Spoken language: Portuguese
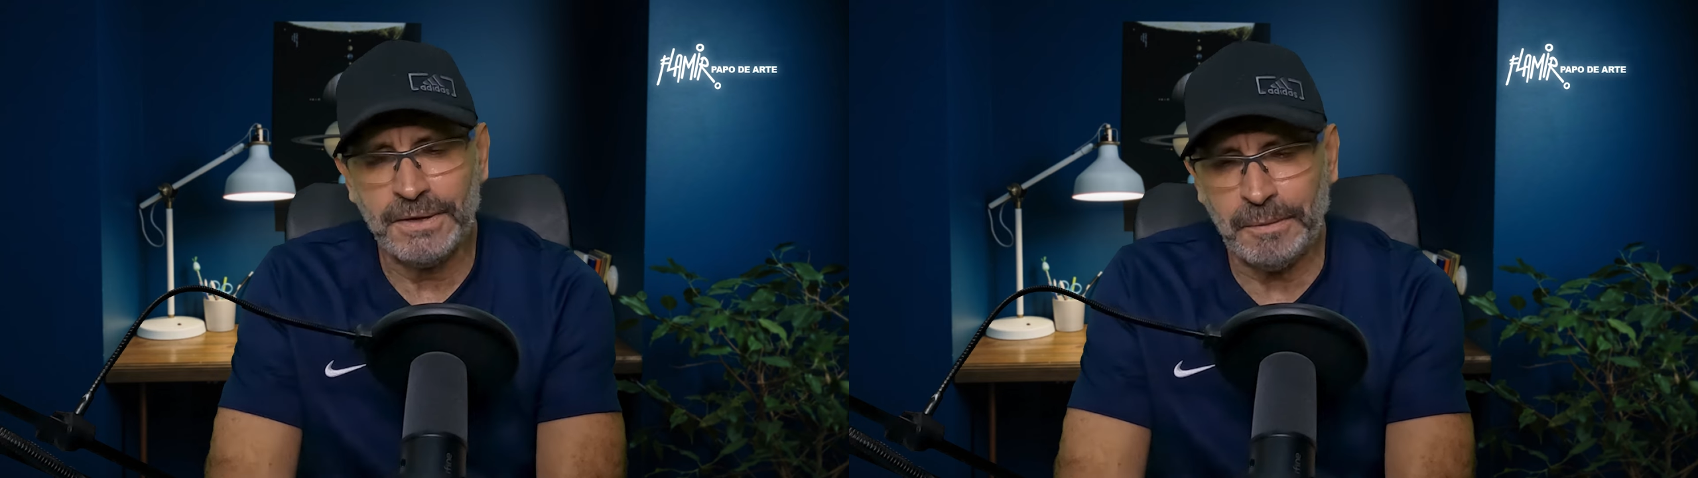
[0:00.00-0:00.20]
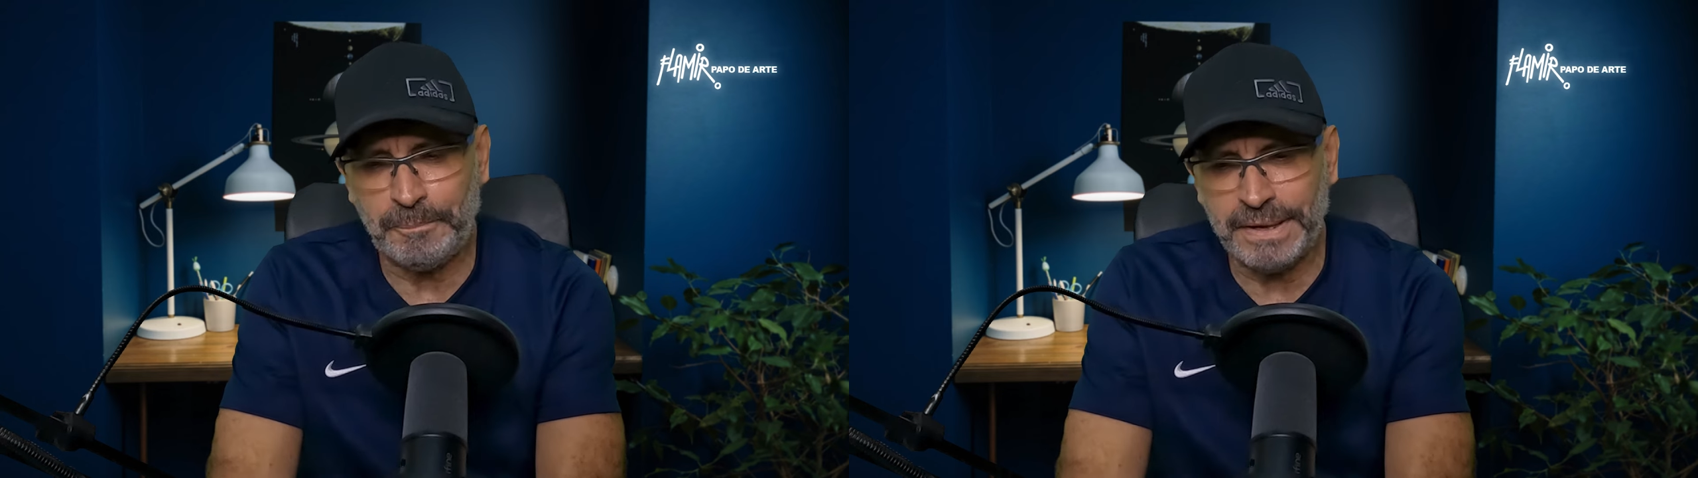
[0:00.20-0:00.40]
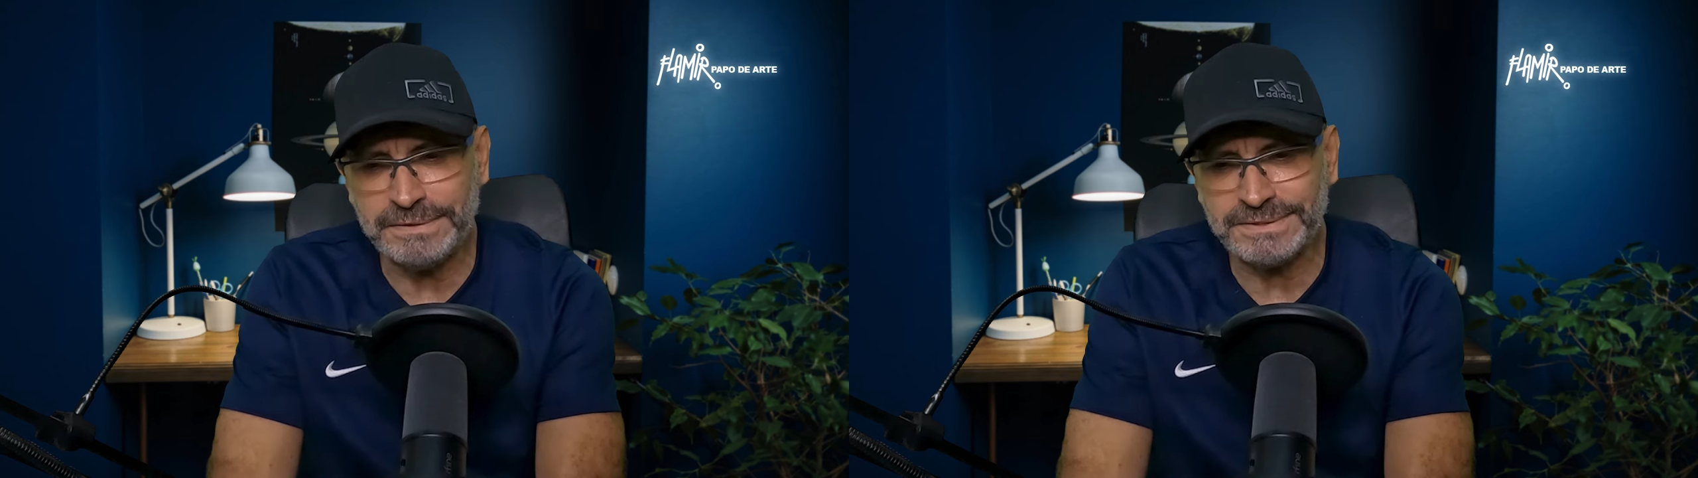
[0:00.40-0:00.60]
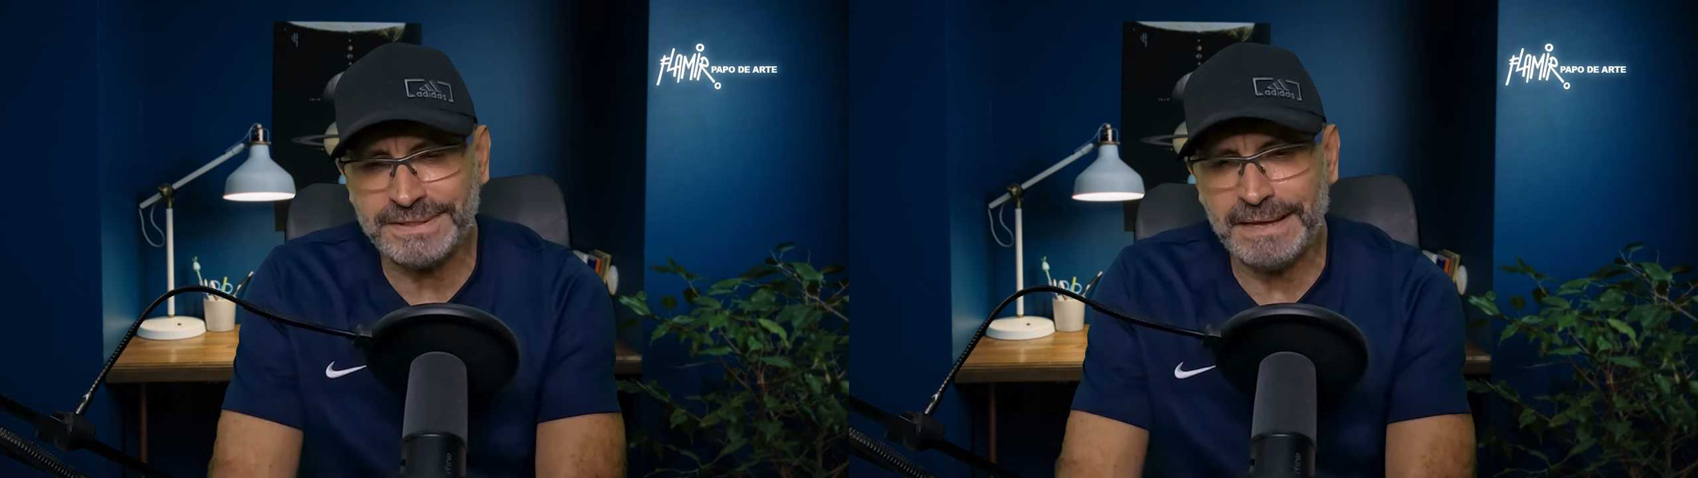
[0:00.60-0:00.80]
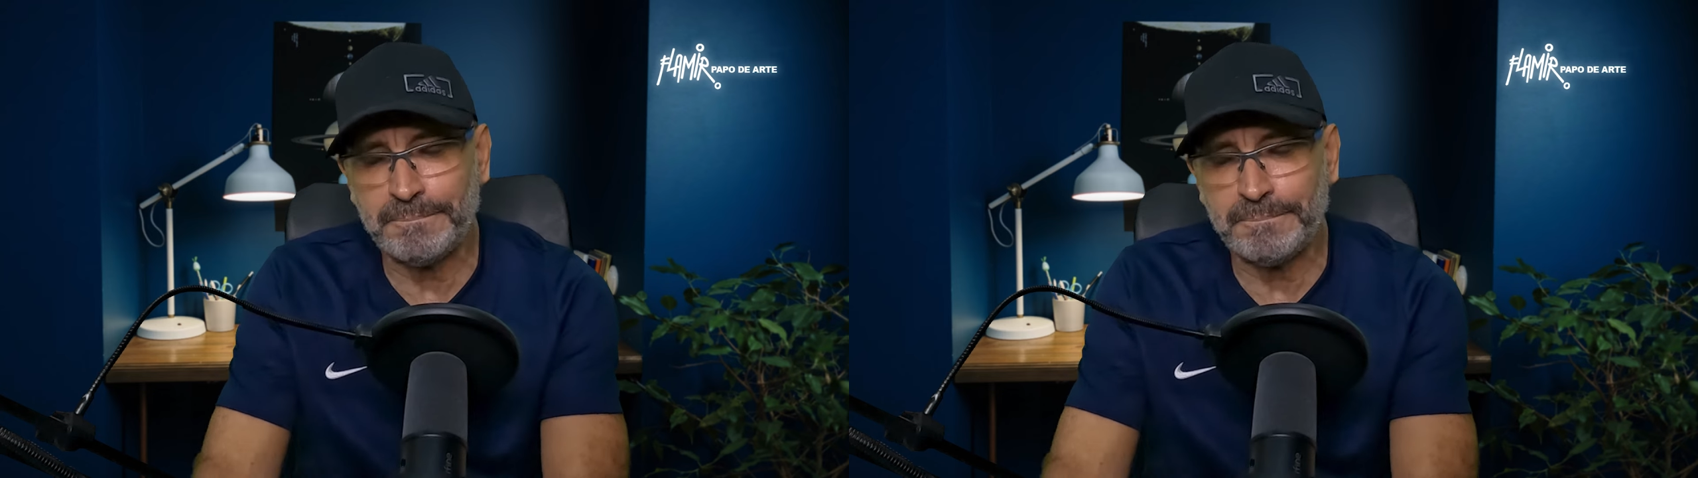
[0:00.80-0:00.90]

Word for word: Eu penso que é